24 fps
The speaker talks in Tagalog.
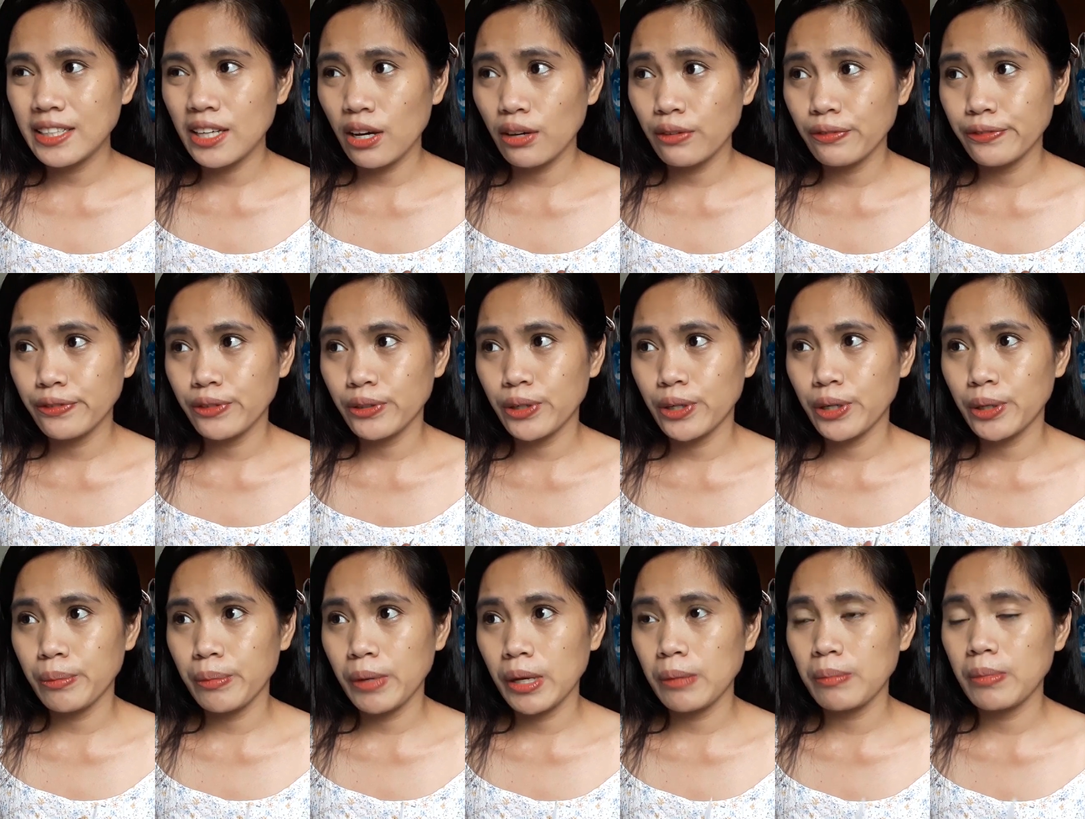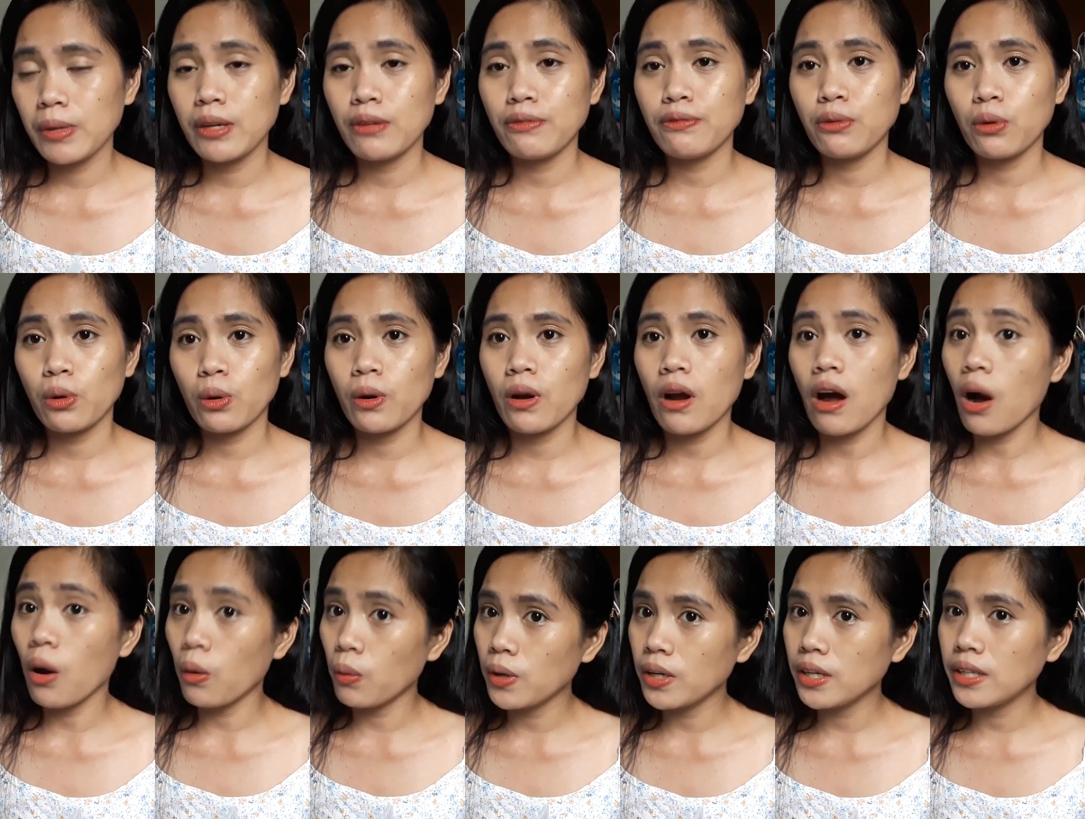after maybe 4
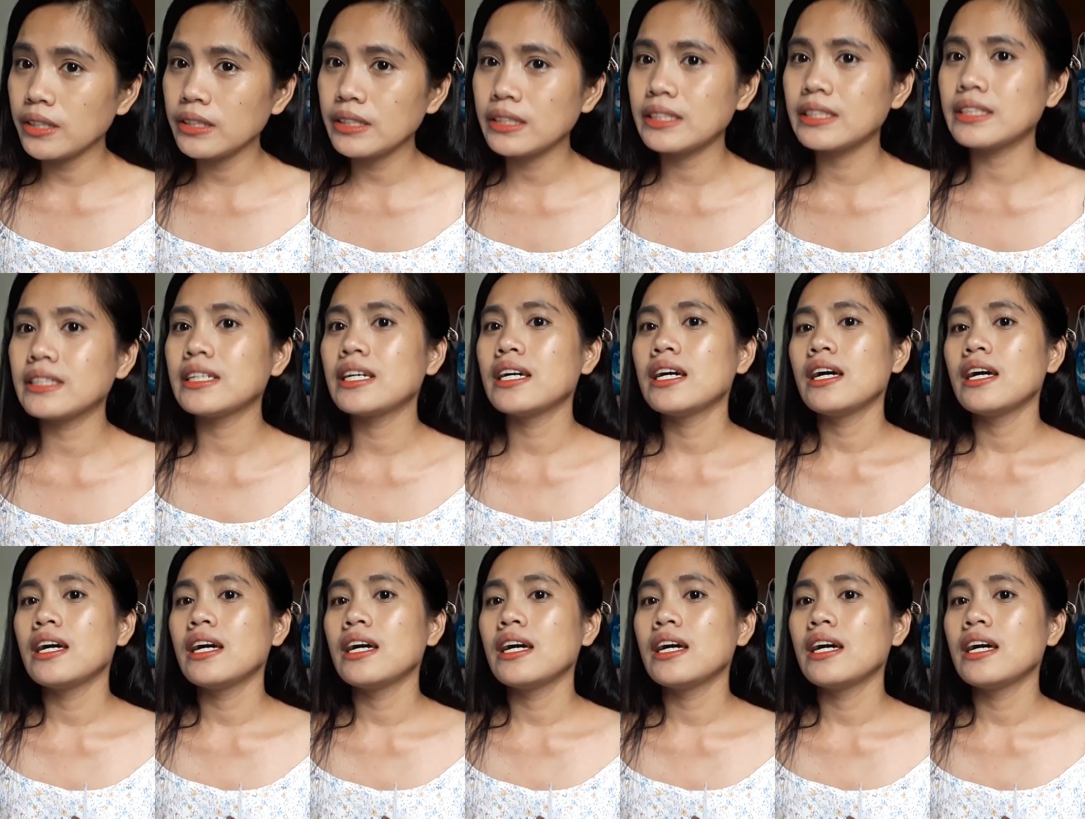hours